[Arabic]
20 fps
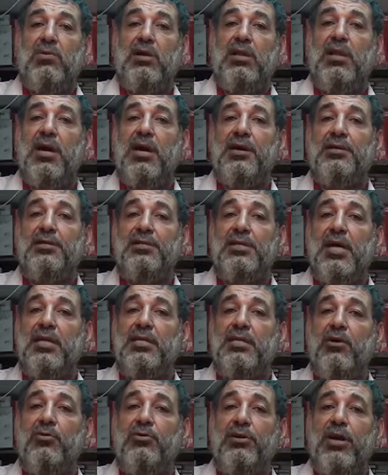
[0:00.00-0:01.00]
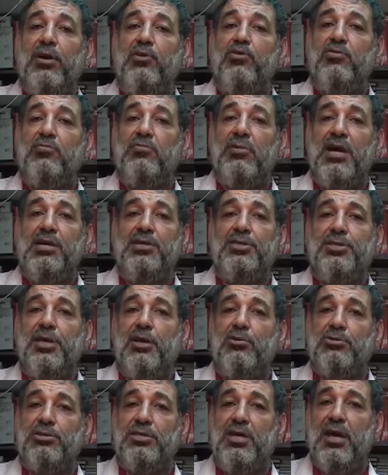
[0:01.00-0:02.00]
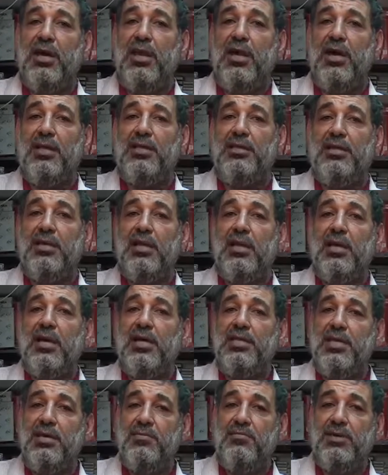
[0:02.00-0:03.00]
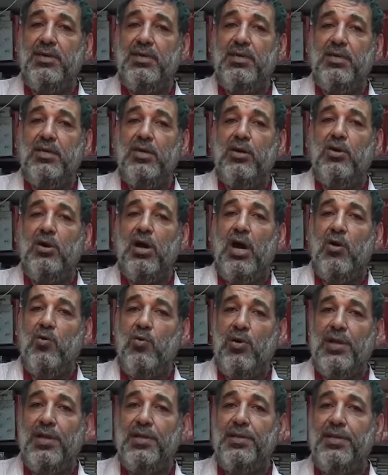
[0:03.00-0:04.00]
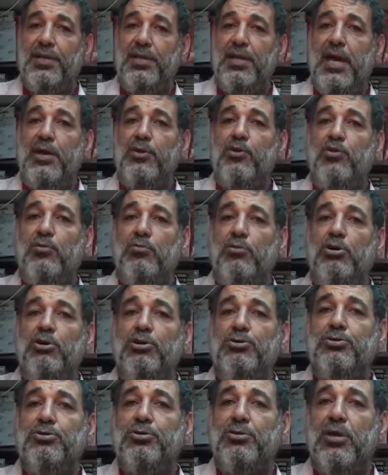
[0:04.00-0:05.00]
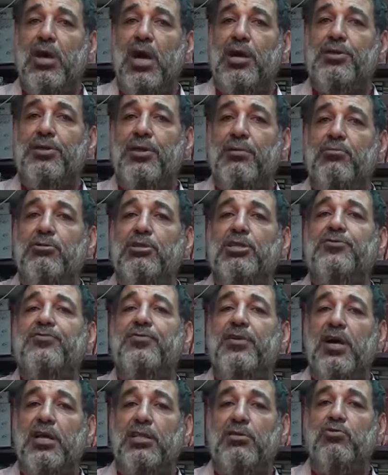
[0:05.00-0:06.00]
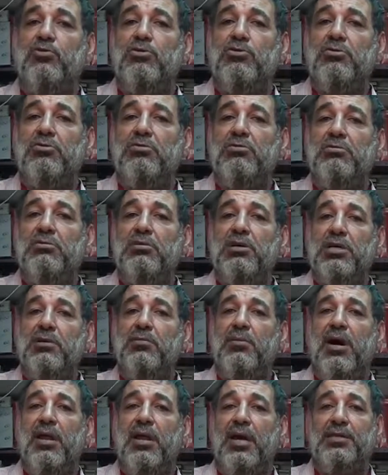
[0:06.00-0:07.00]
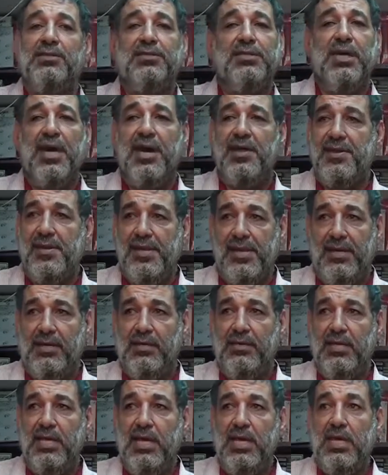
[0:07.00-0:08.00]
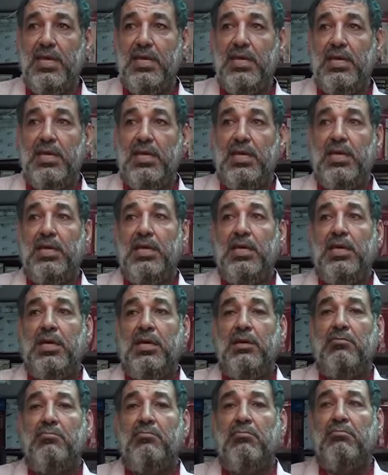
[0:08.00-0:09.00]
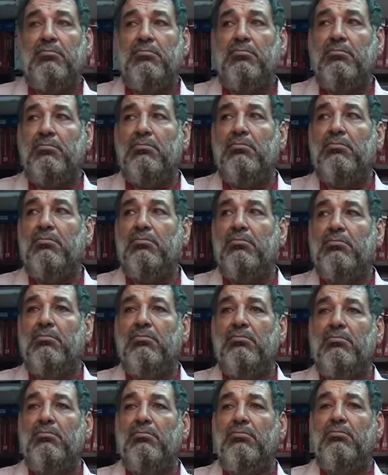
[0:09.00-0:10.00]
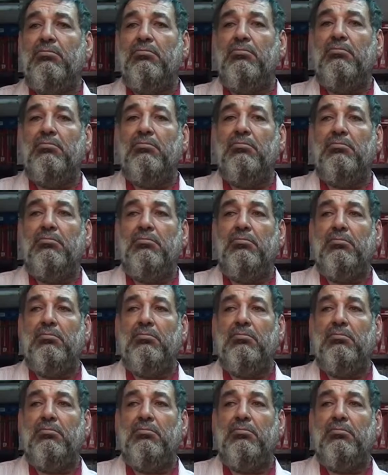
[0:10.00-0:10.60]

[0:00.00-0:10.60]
والله رساله توعيه انه ما يشتروا السيارات القديمه اولا لانه بحط اكثر من نصف راتبه عباره عن صيانه لها يمكن هي قويه آه، بودي بنحكي احنا لكن